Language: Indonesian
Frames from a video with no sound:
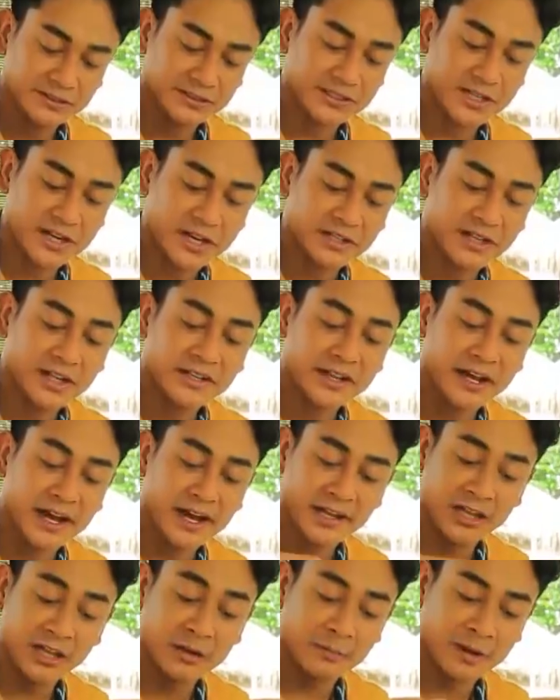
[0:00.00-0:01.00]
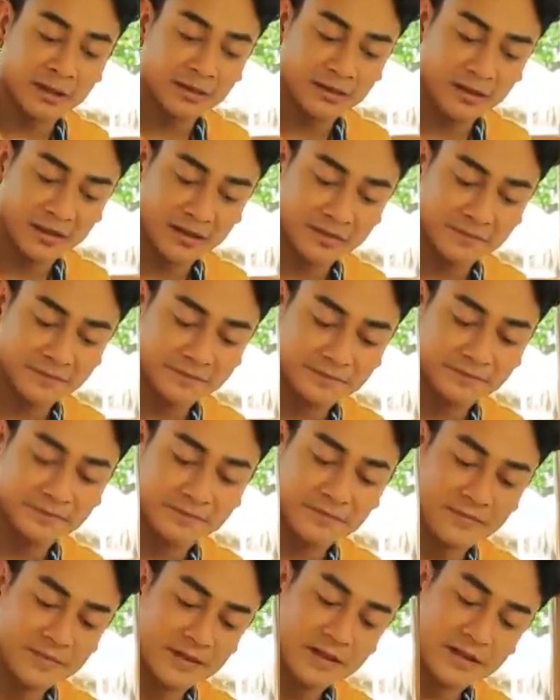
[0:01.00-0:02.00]
terkenal dengan nikmatnya
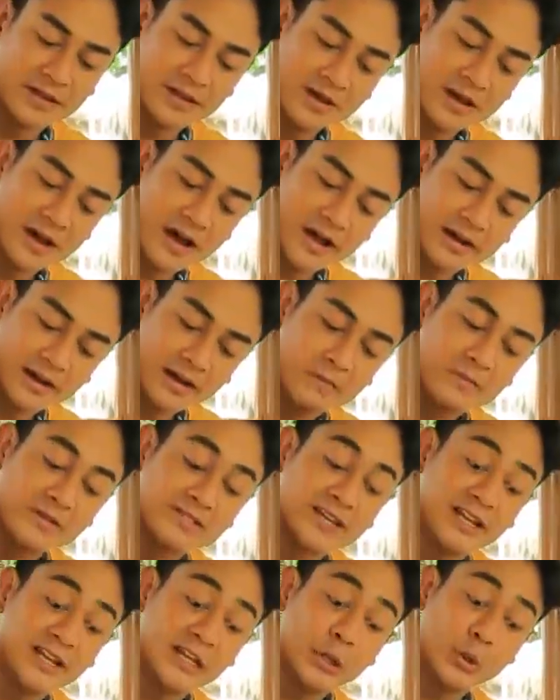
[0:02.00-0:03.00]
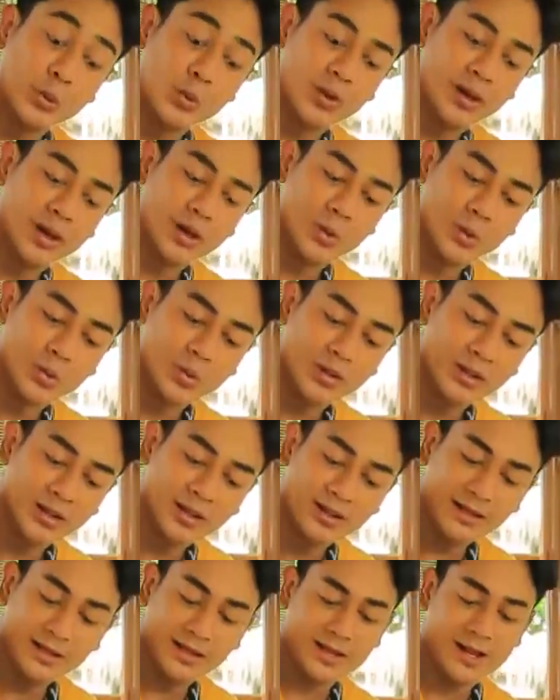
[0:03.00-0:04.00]
karena bisa
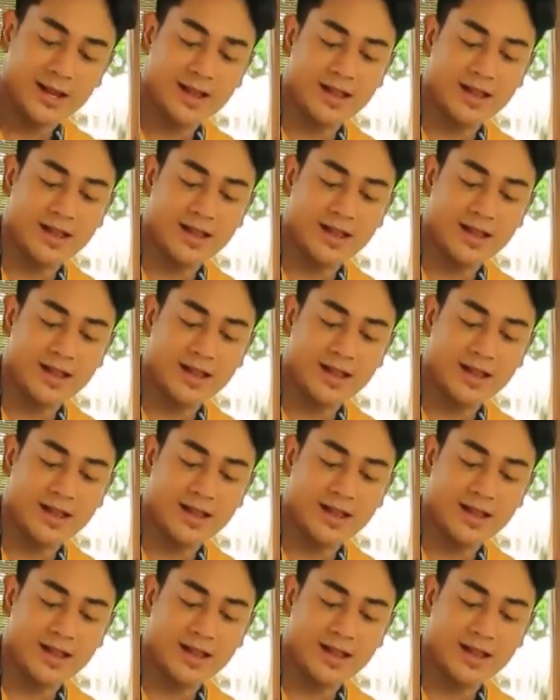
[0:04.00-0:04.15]
diuel-uel